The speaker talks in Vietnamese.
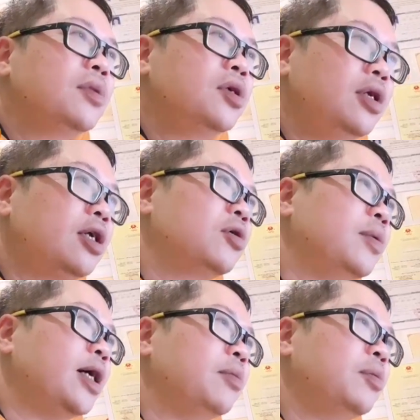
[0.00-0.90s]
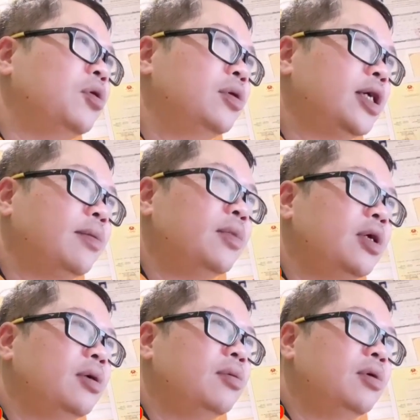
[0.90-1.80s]
Chứ đất của bạn mà 400
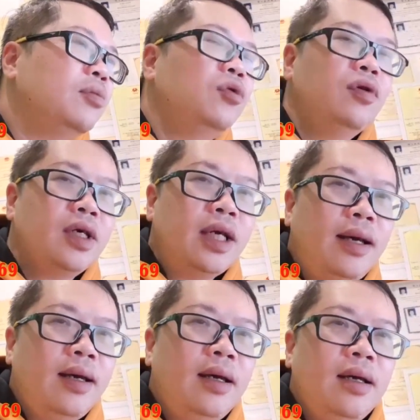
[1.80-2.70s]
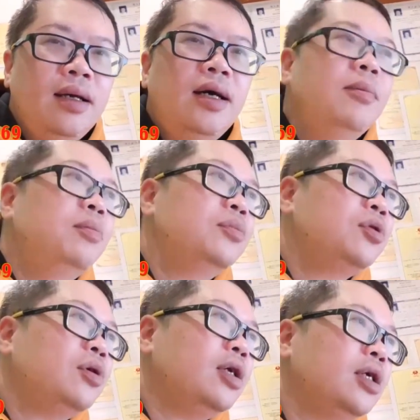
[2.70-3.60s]
lại mua cái đá âm
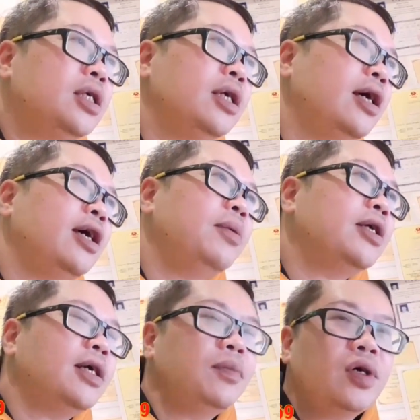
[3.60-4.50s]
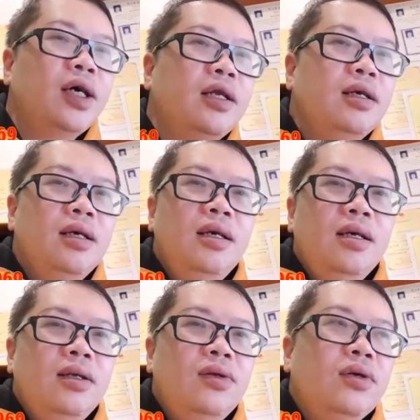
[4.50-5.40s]
nó lại chỉ 200-300 chẳng hạn,
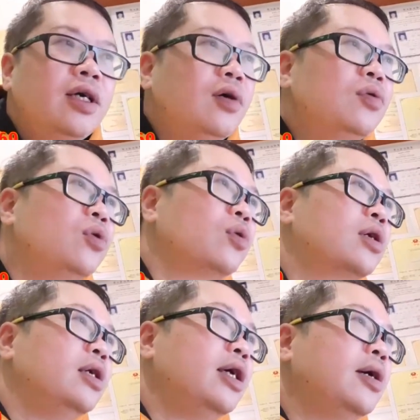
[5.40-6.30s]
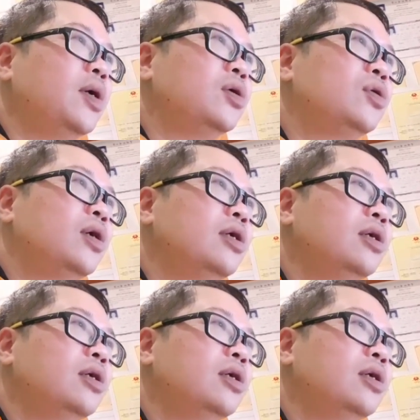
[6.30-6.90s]
nó kéo tụt cả nhà bạn xuống.